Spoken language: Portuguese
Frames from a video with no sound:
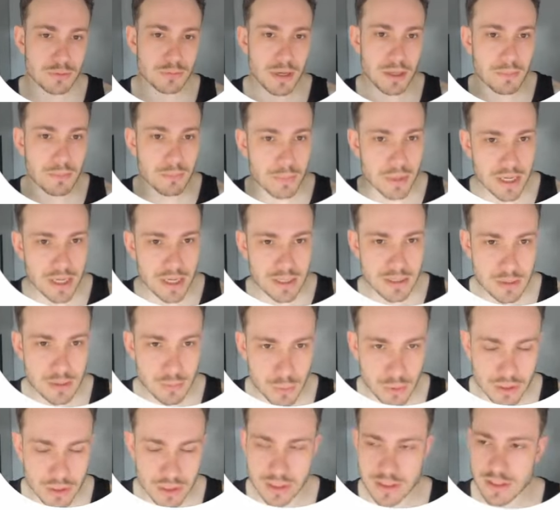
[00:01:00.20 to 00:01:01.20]
uma empresa
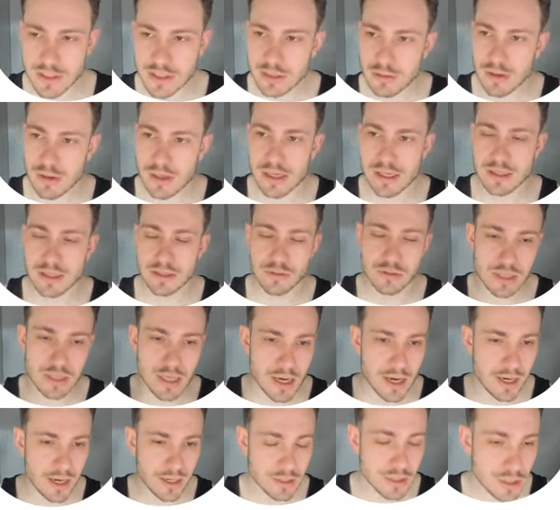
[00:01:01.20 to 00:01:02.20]
por trás daquilo ali, não tem
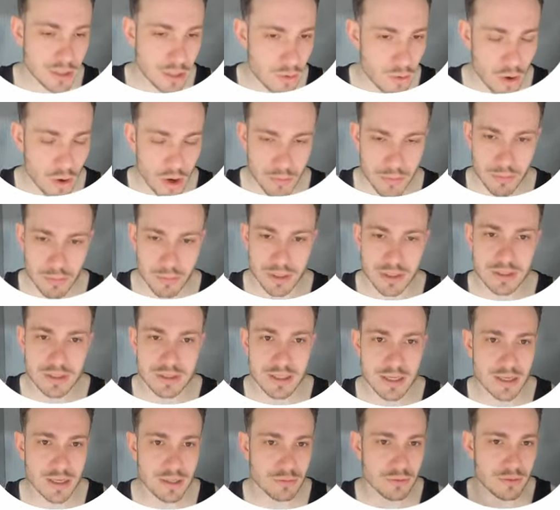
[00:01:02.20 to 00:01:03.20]
a HashiCorp
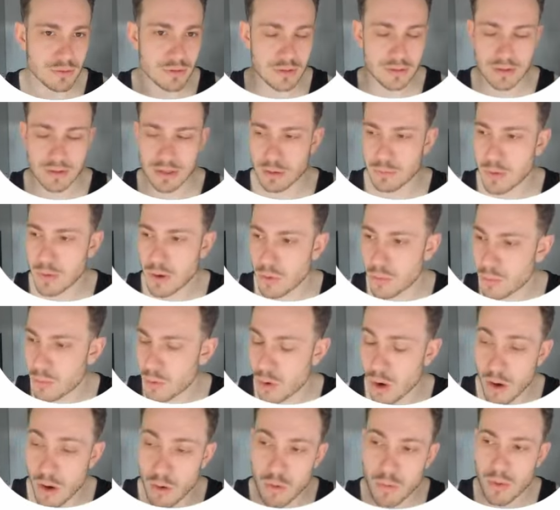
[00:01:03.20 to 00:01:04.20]
mantendo, não tem
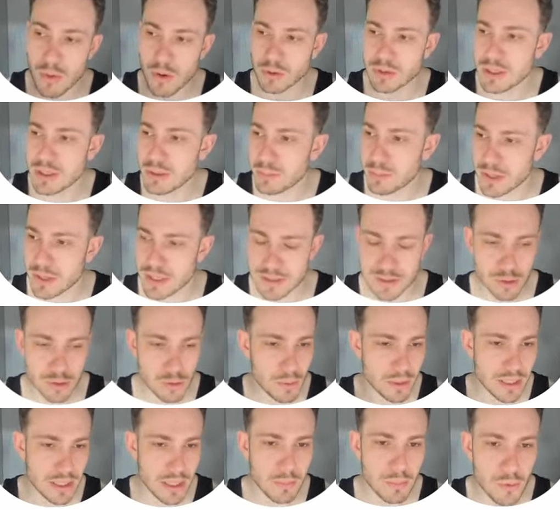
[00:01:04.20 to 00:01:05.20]
alguma outra empresa
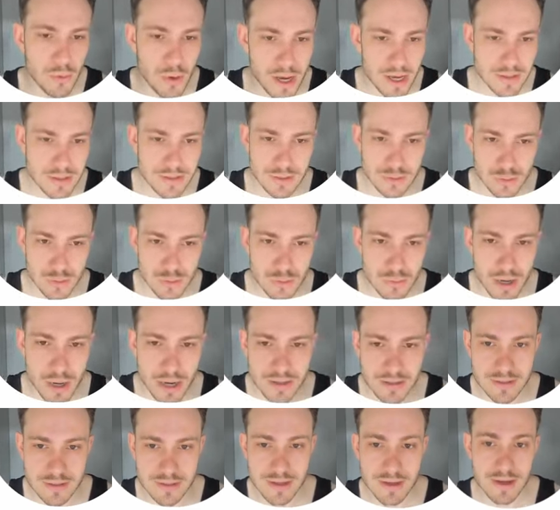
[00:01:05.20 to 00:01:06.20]
como a AWS e tudo
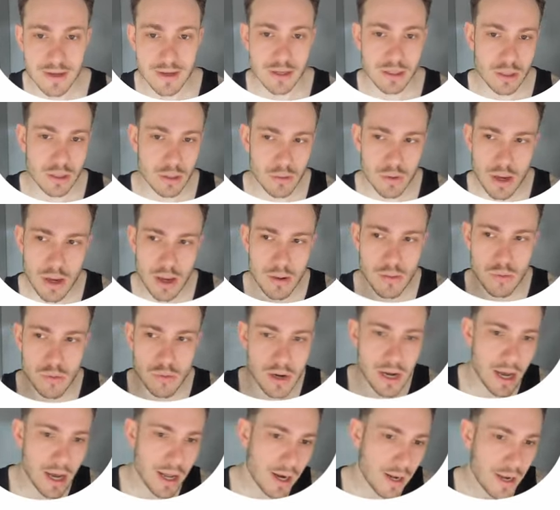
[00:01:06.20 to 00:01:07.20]
mais. Então é um
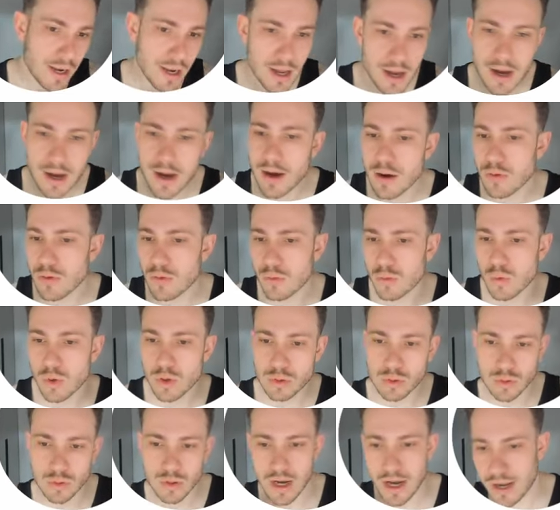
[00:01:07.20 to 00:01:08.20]
cara lá, um
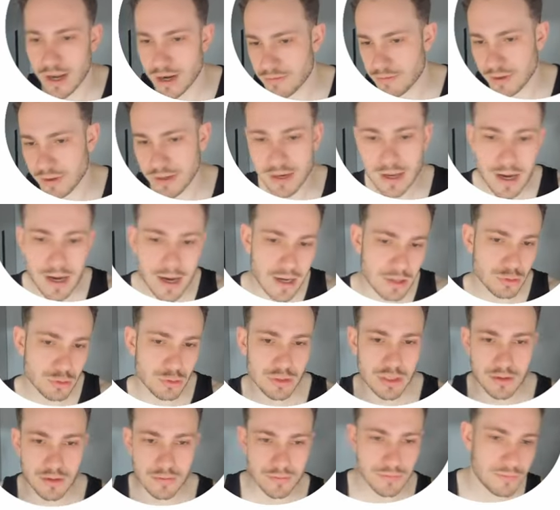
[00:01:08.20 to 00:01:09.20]
outro cara vai lá,
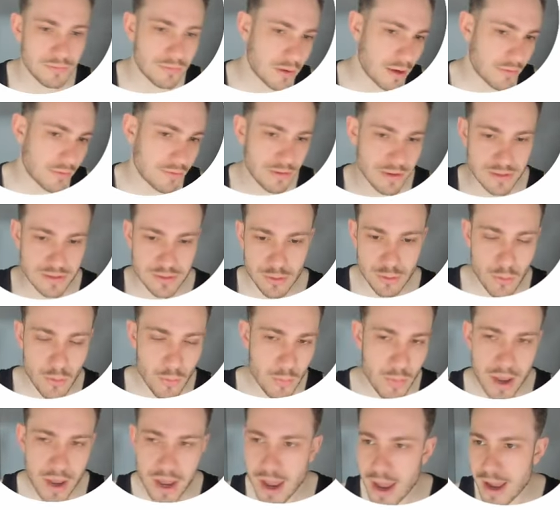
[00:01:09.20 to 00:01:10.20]
ajuda a fazer algum
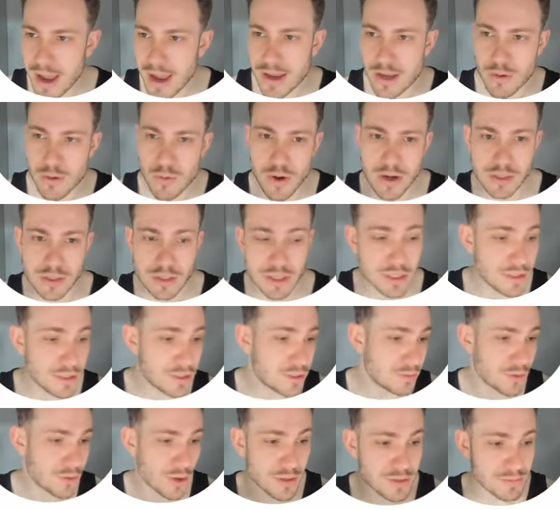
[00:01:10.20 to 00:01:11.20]
PR, ou a
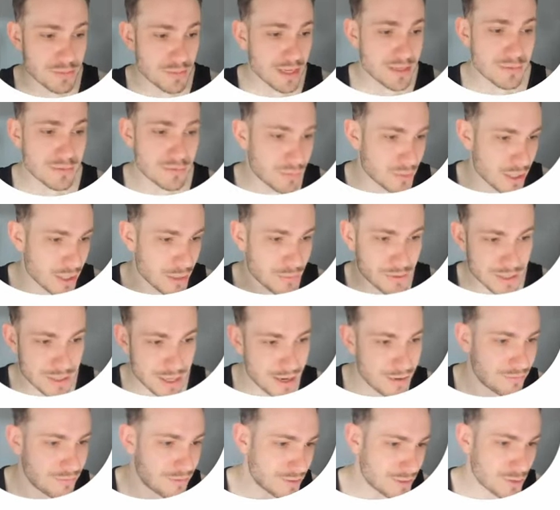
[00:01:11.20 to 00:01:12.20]
gente, nós mesmos podemos ir
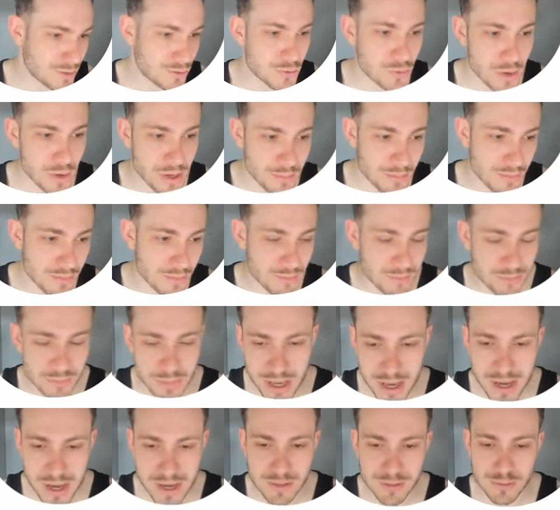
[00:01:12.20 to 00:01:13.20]
lá fazer algum
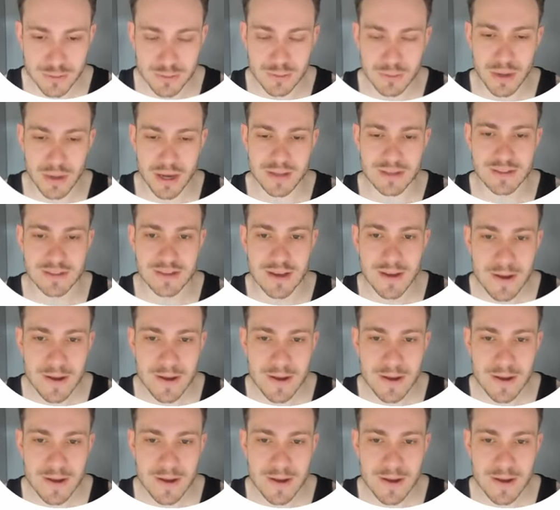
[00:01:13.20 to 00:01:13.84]
PR e tudo mais.